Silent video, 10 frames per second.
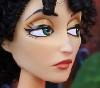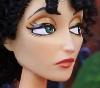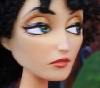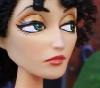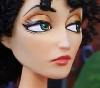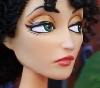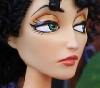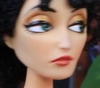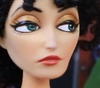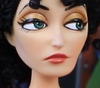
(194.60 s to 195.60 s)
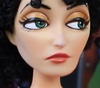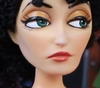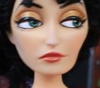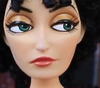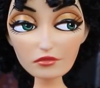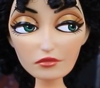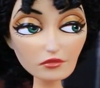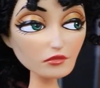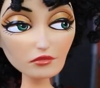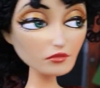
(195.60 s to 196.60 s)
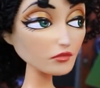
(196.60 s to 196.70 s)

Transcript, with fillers: È scappato così in fretta! Mm.